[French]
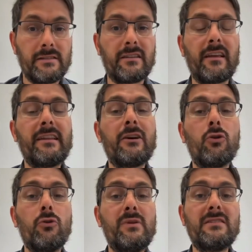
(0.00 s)
C'est un
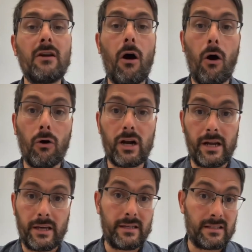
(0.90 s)
économiste
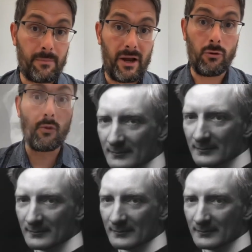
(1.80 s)
anglais qui s'appelle
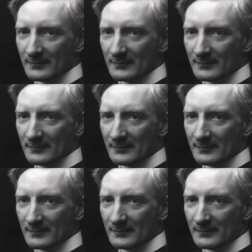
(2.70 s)
William Beveridge
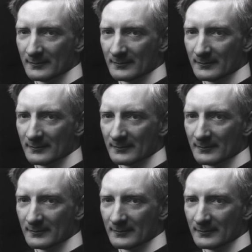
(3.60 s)
qui